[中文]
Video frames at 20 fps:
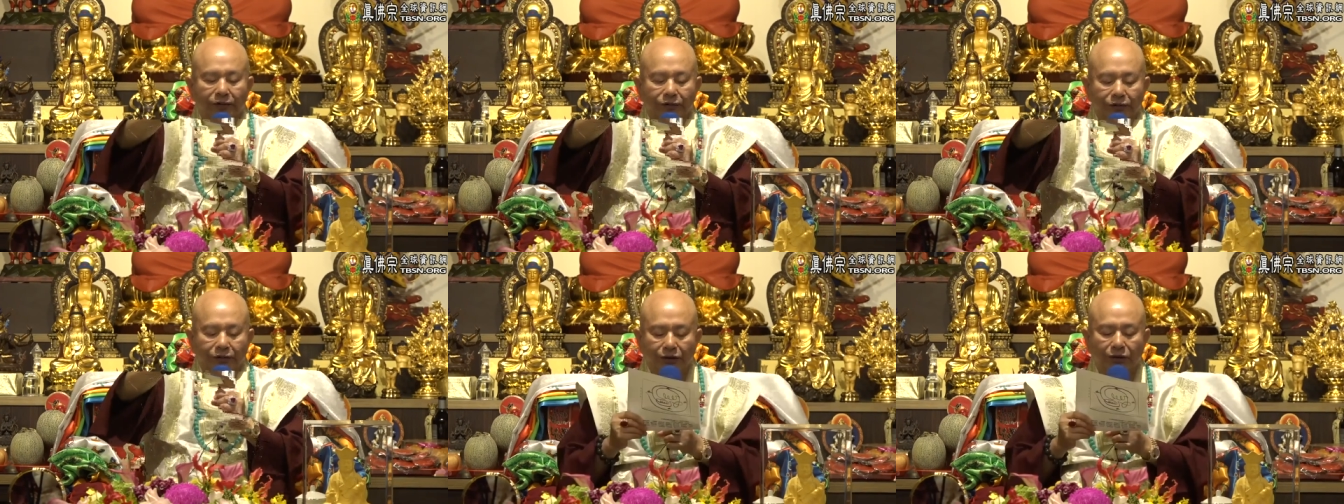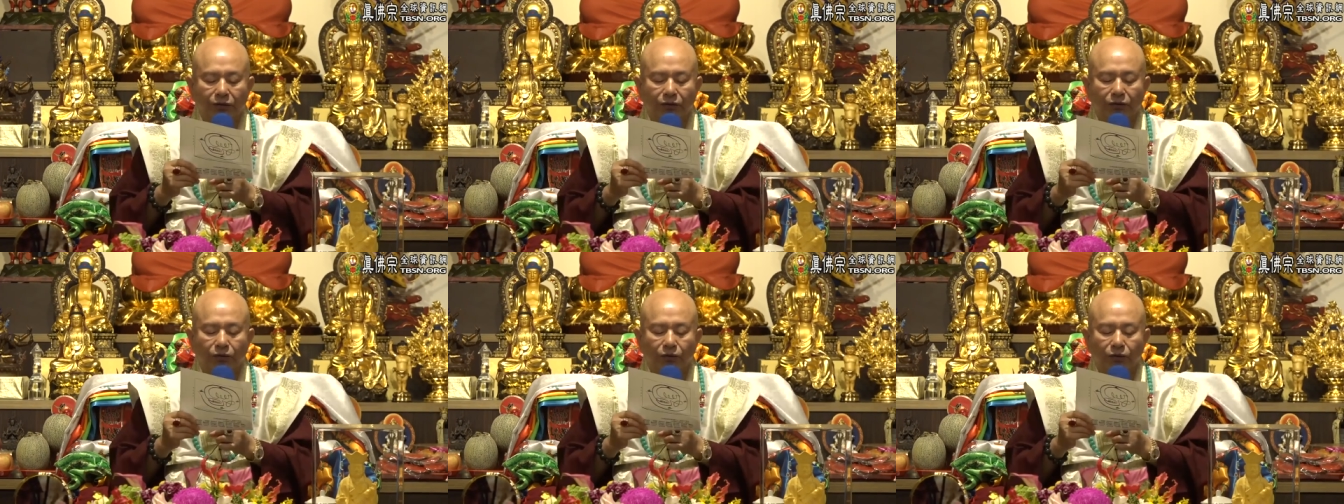
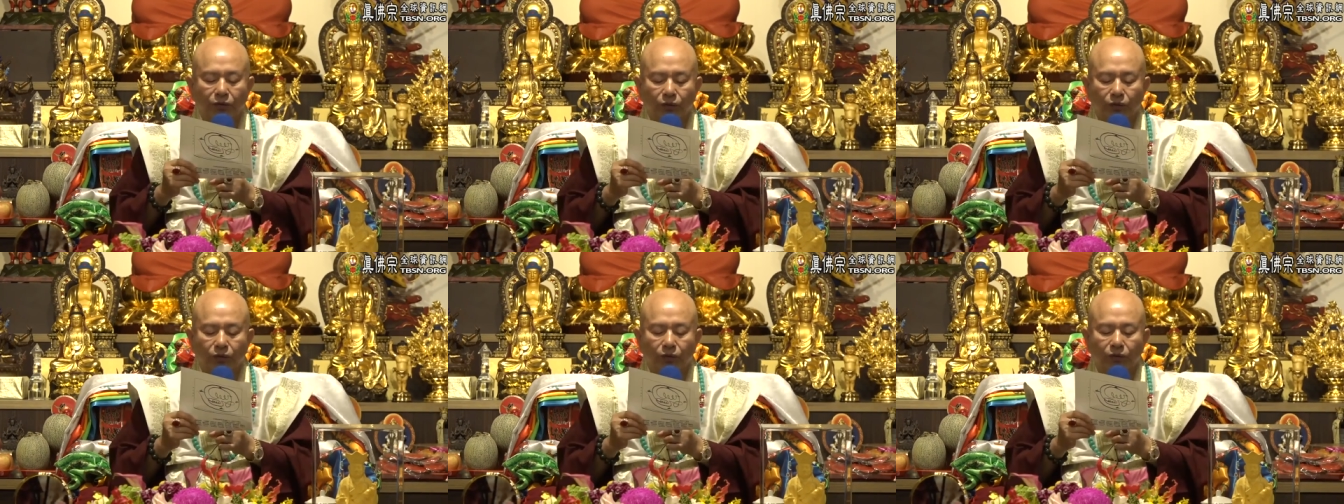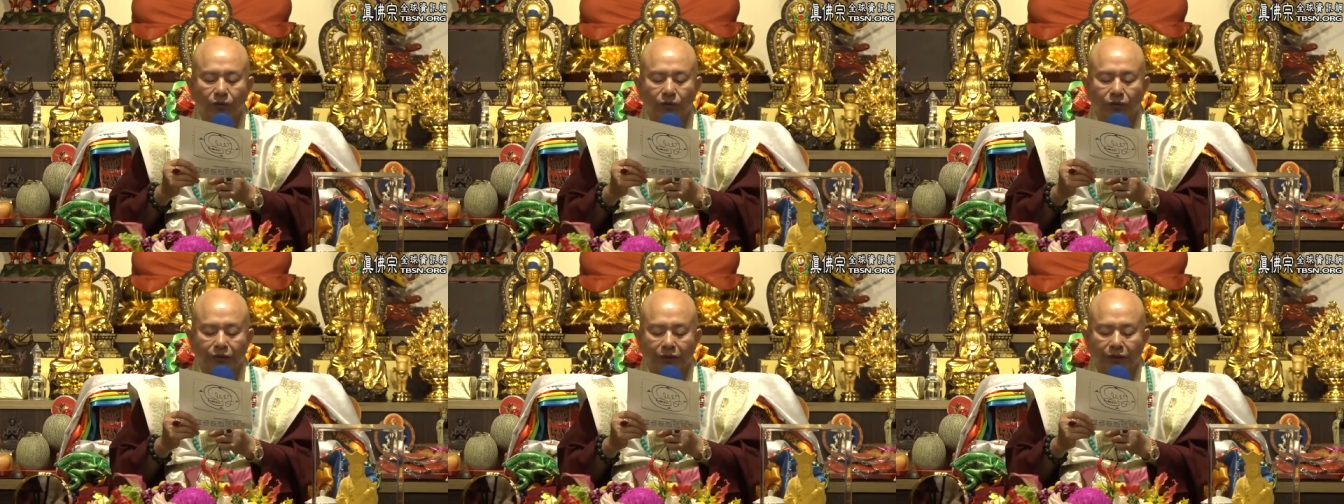正
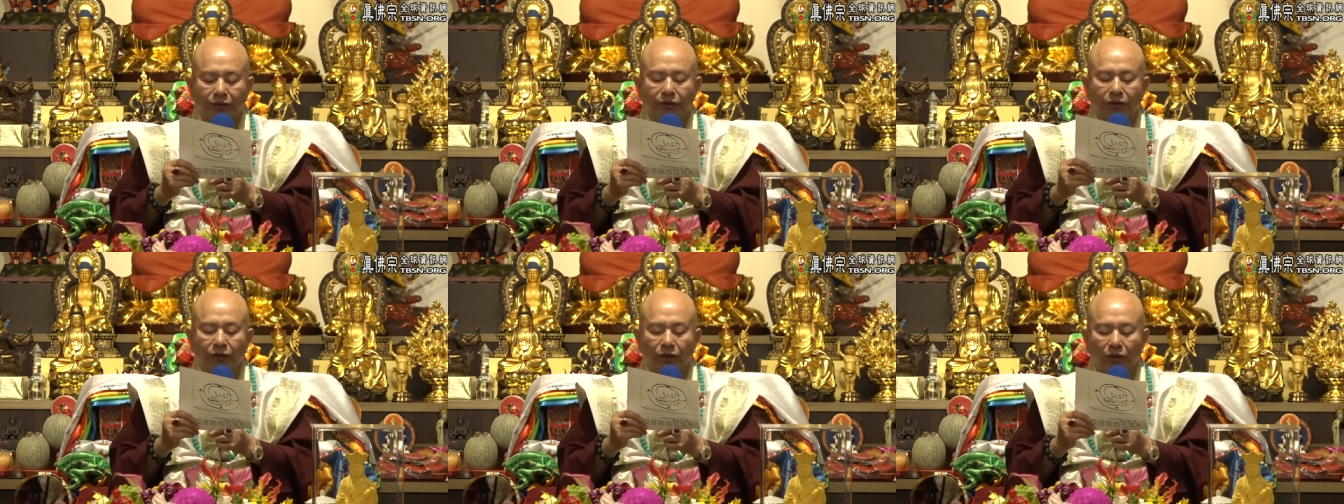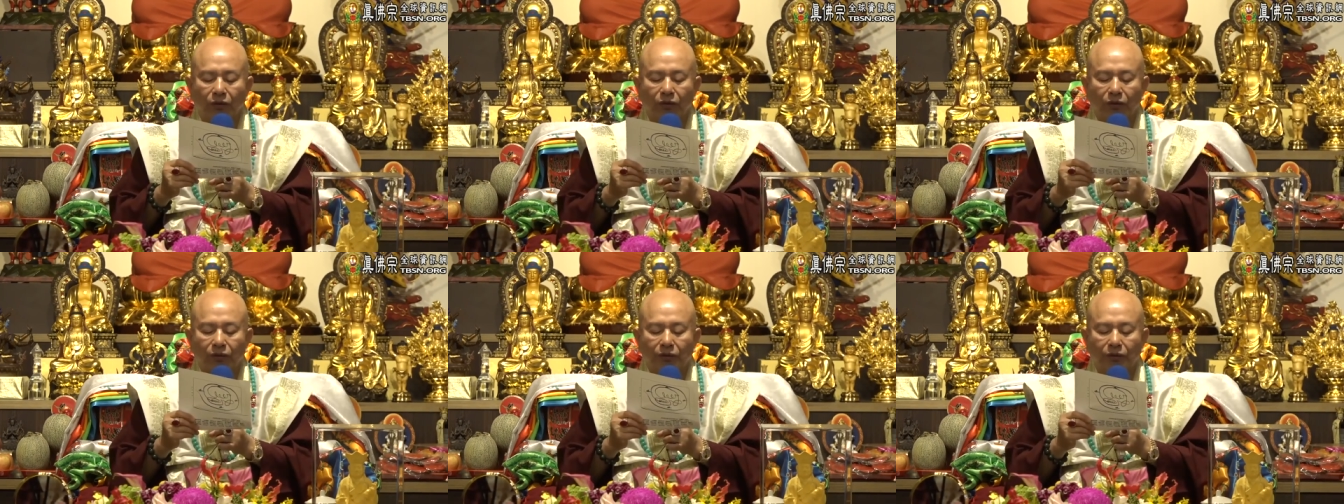悟神
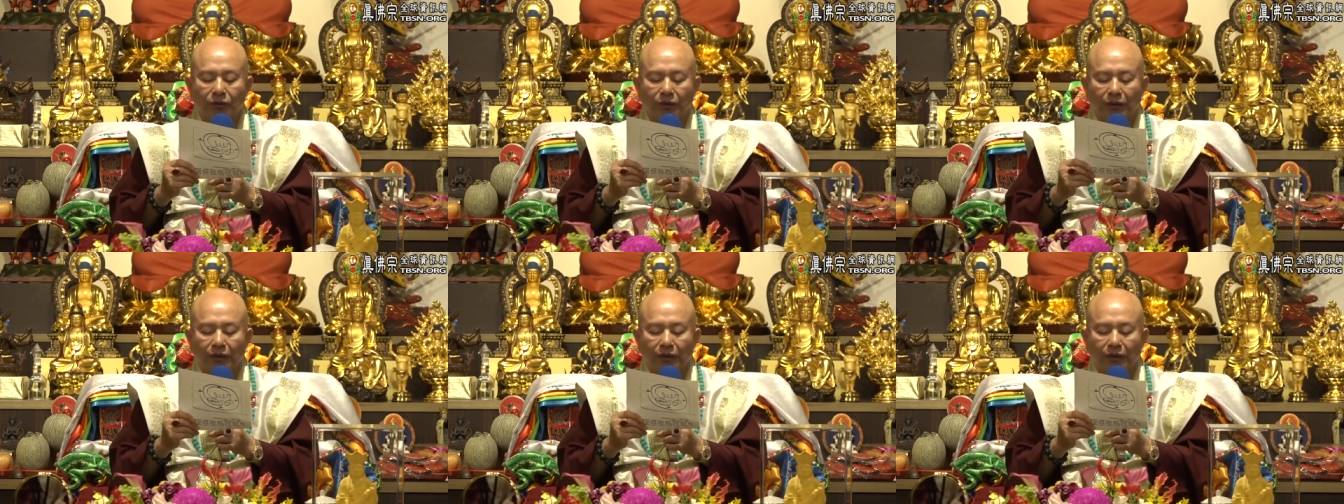通，